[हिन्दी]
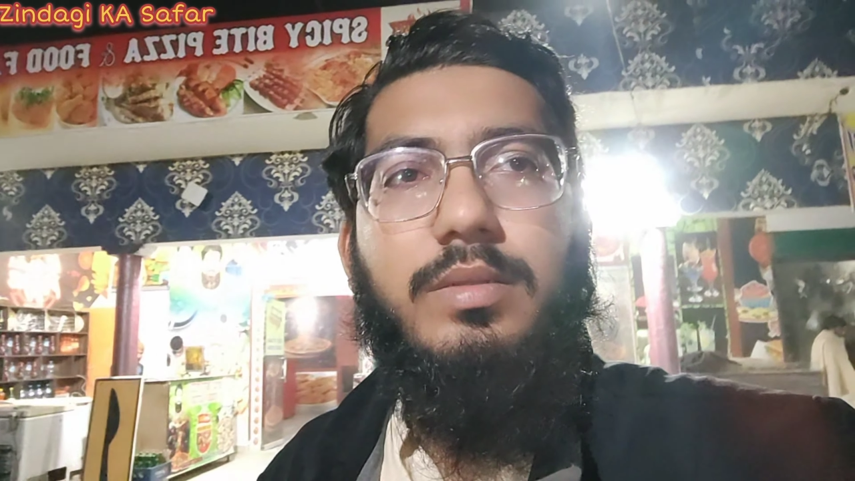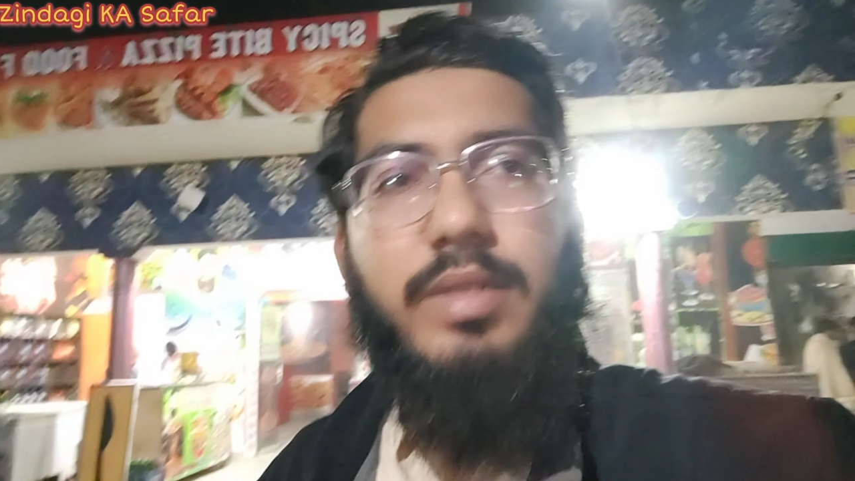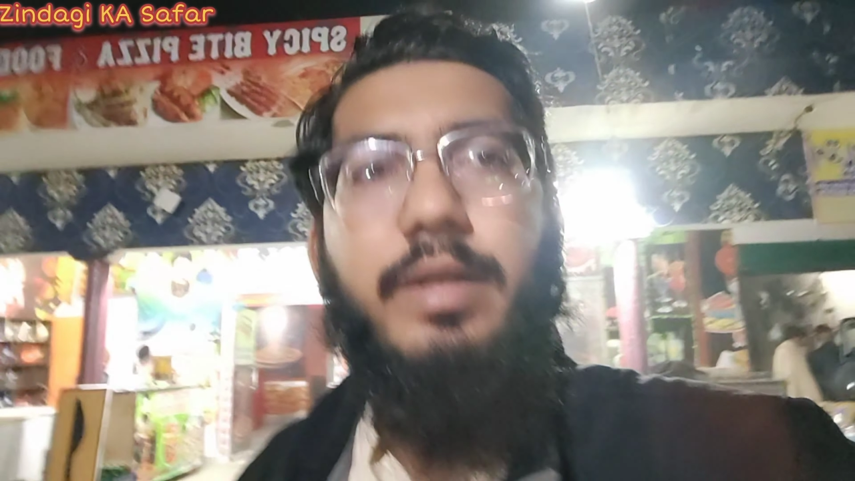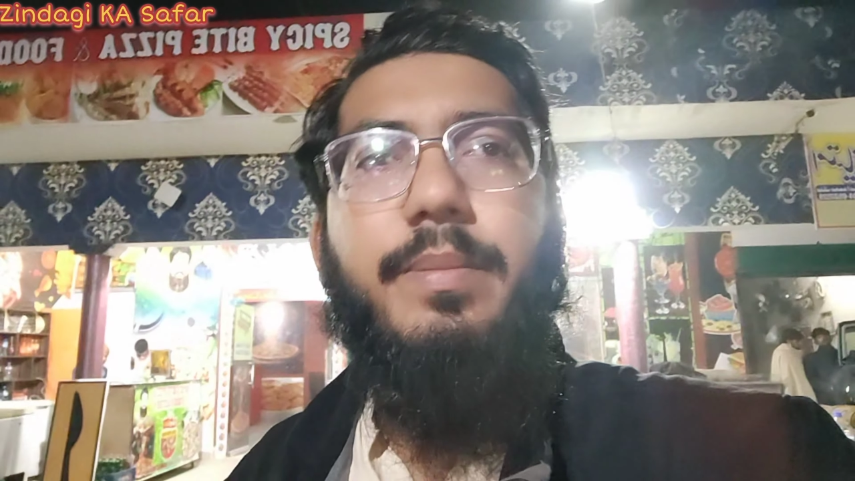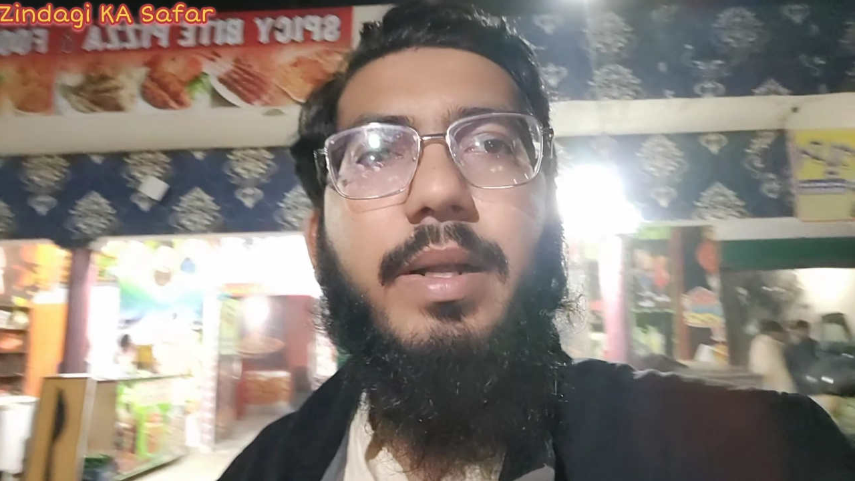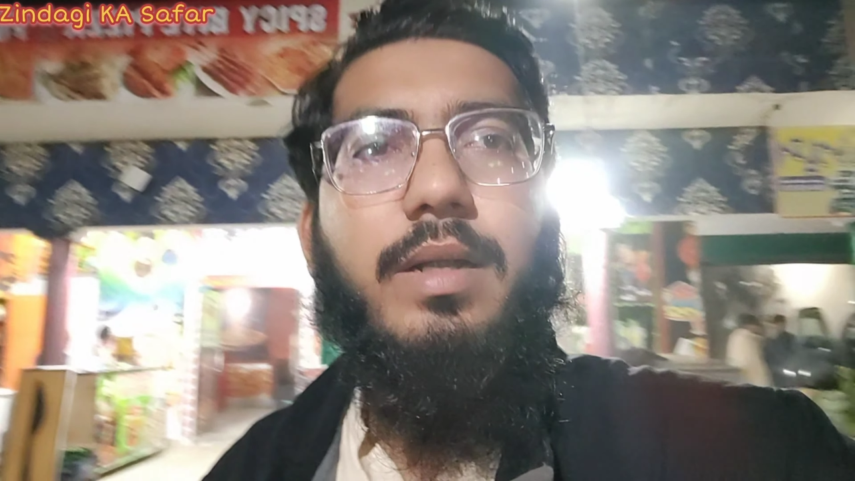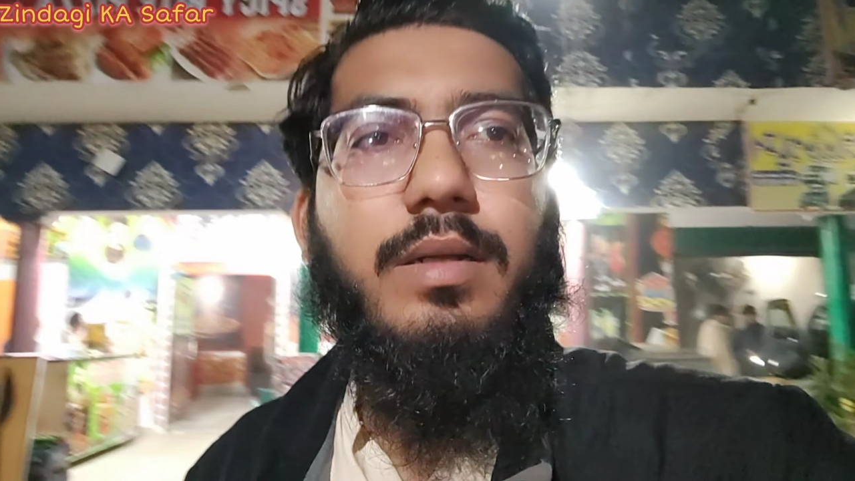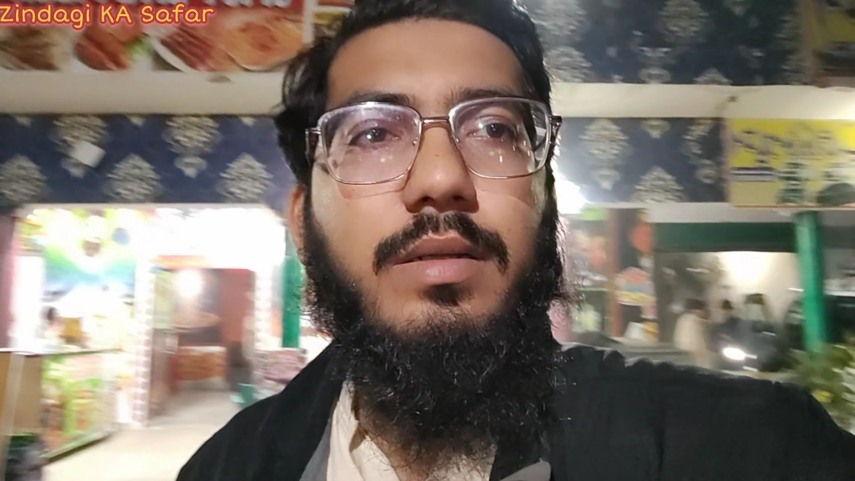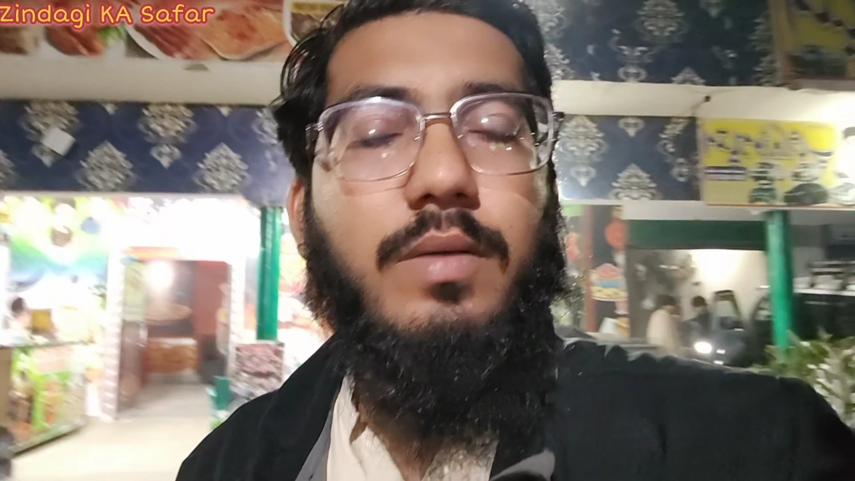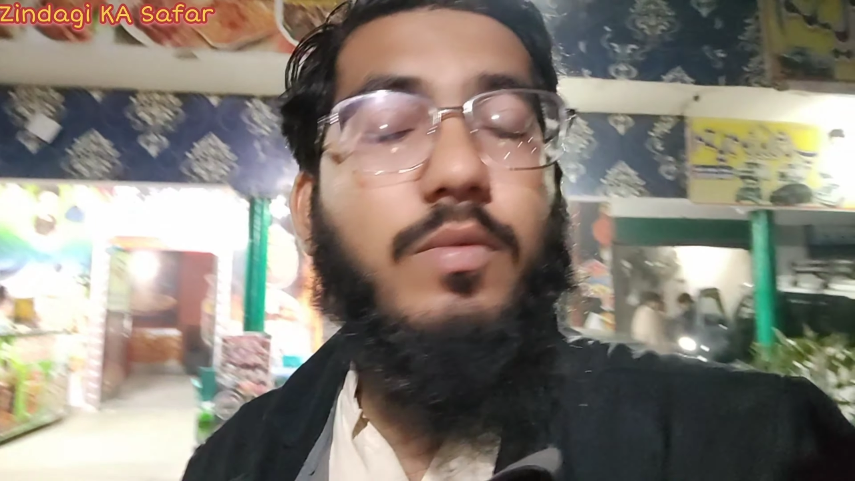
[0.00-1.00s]
सीट
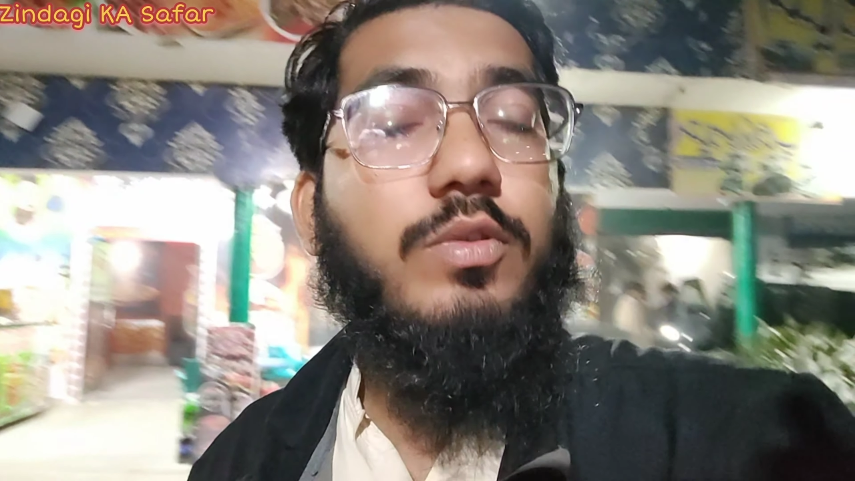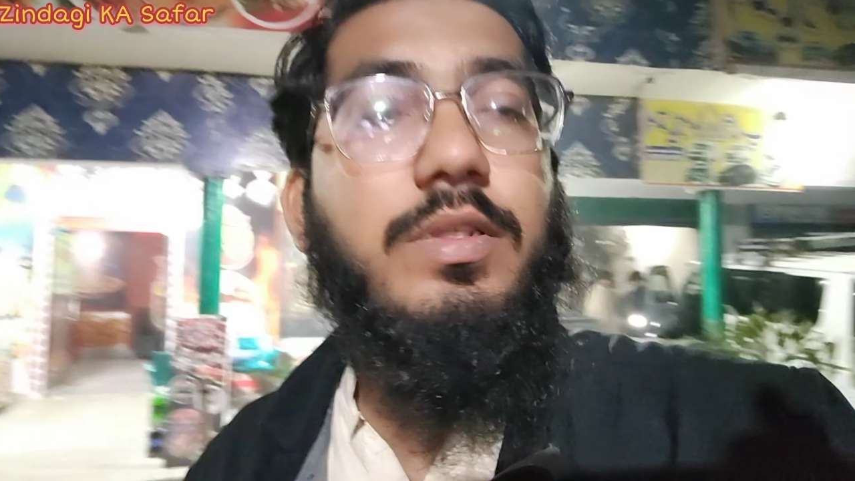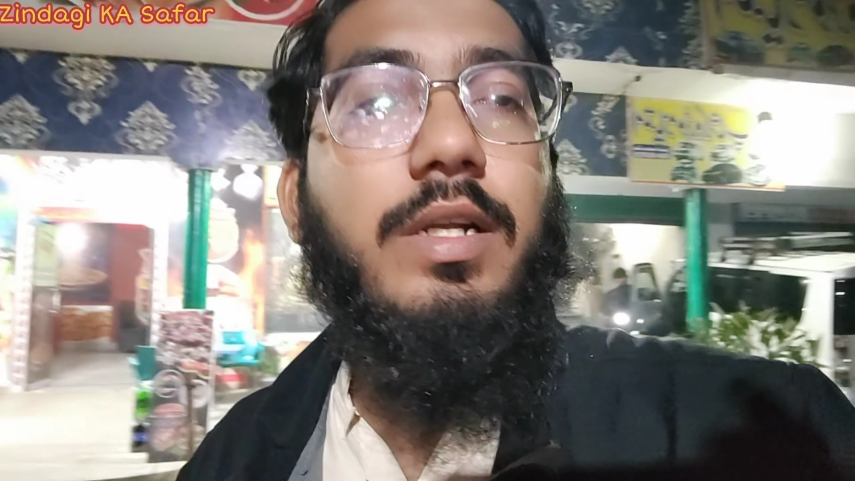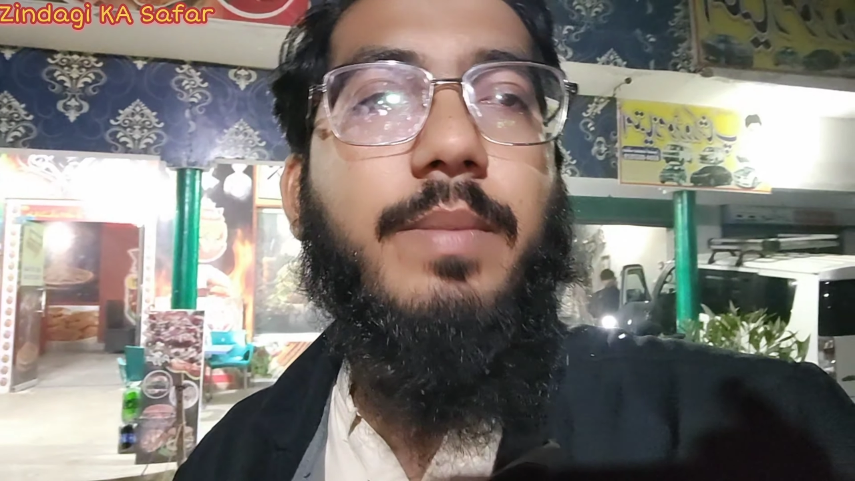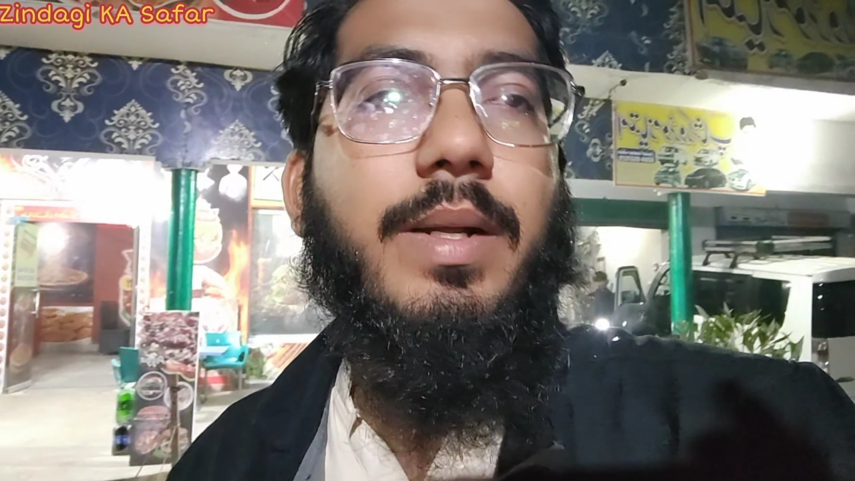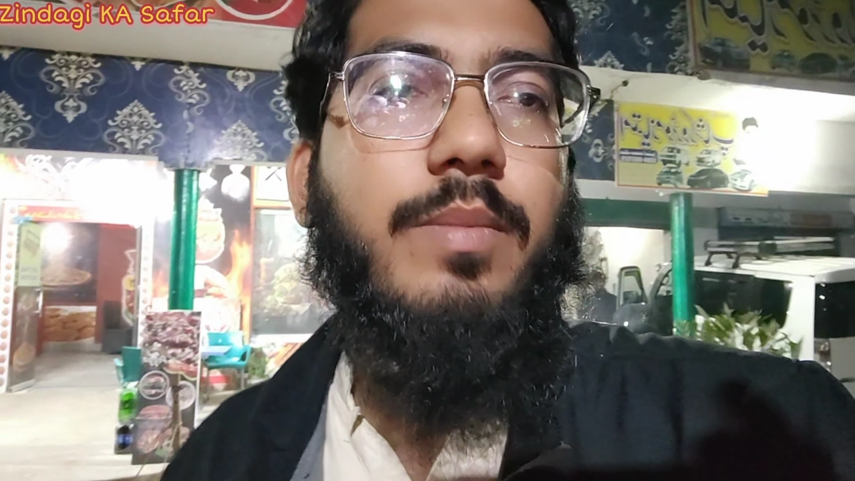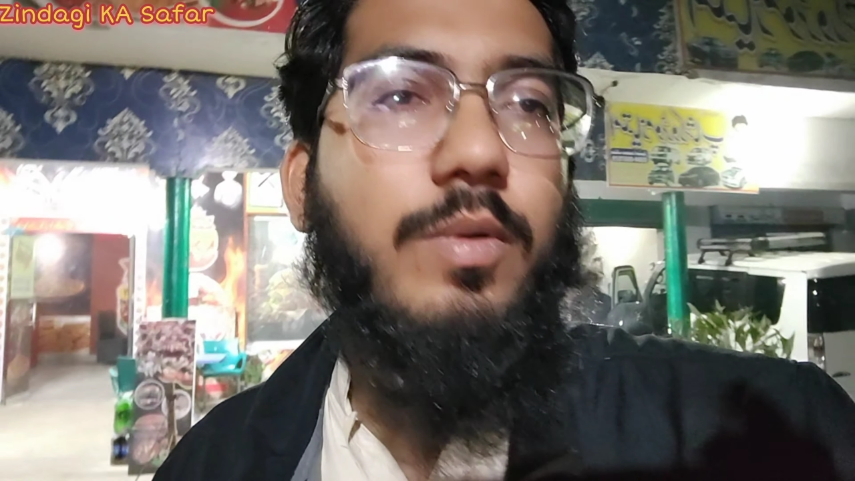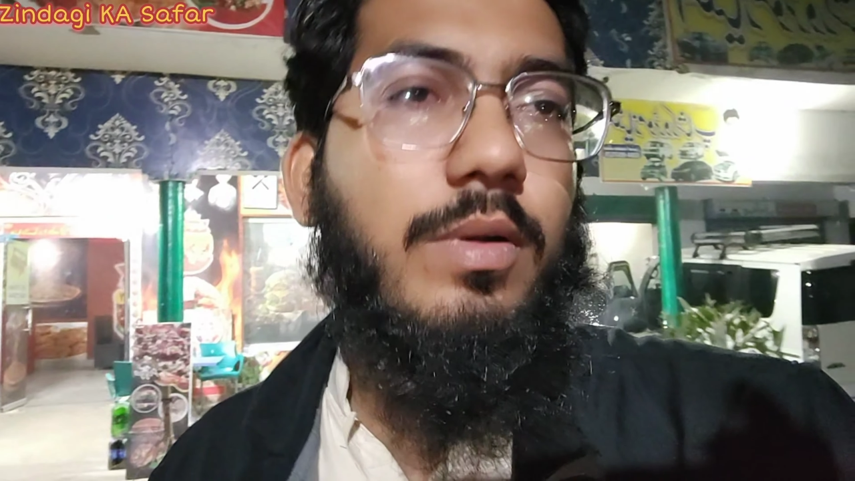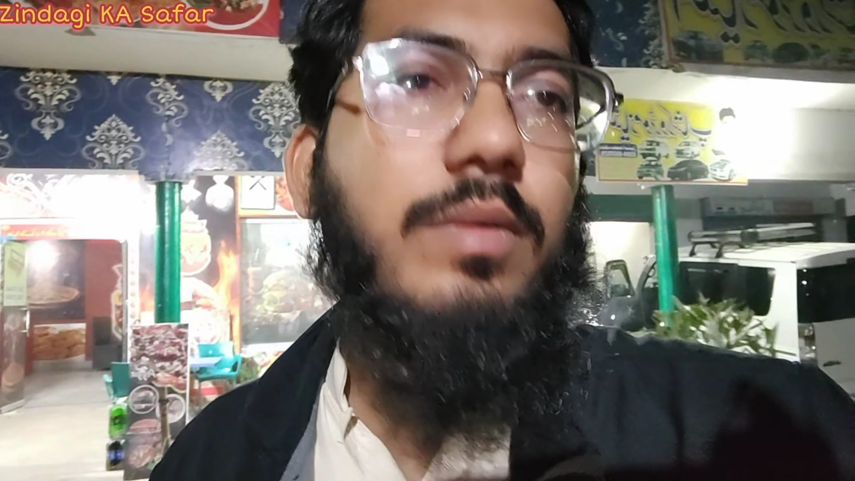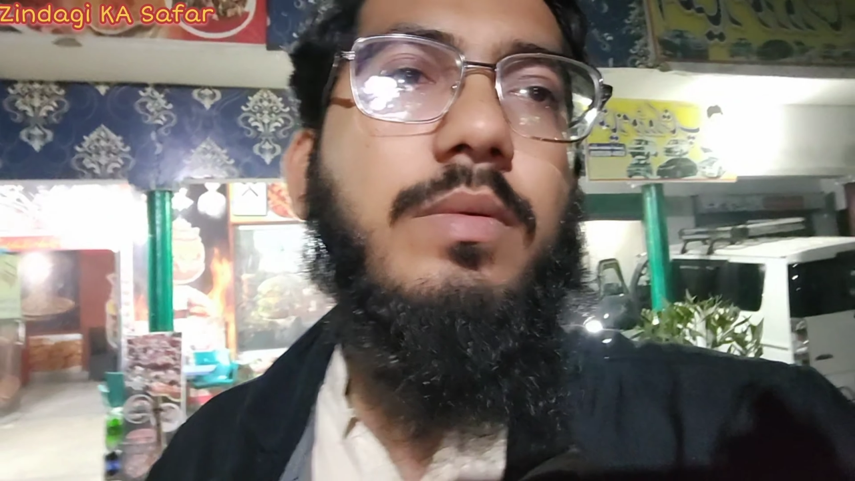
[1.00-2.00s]
बेल्ट वो सीट बेल्ट
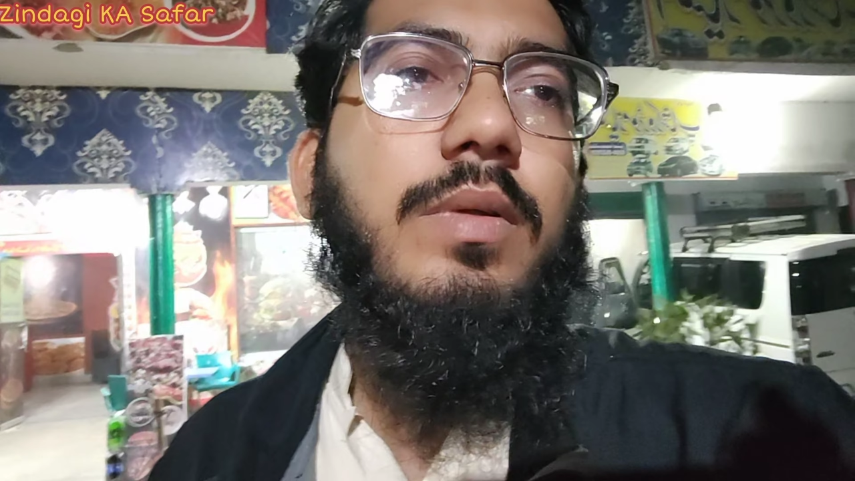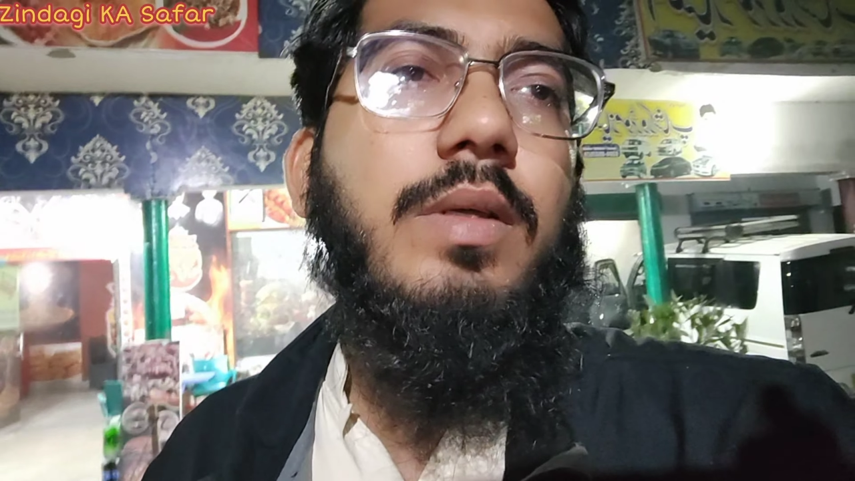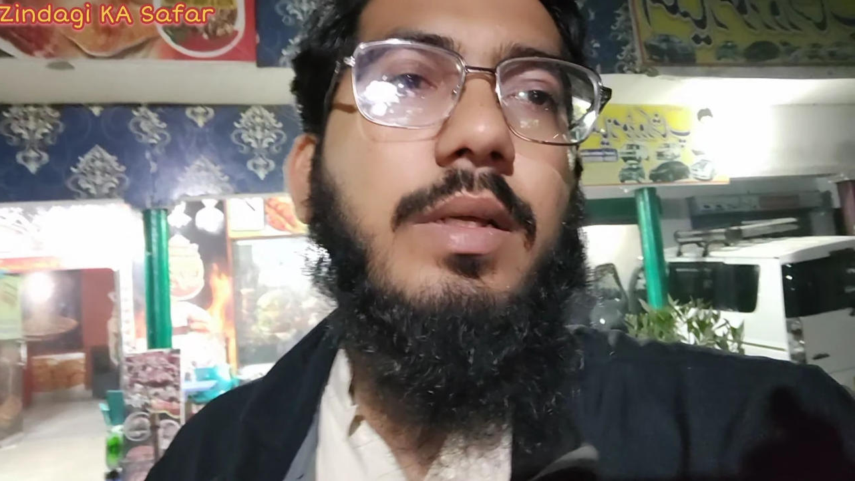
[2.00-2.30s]
बोल रहा हूँ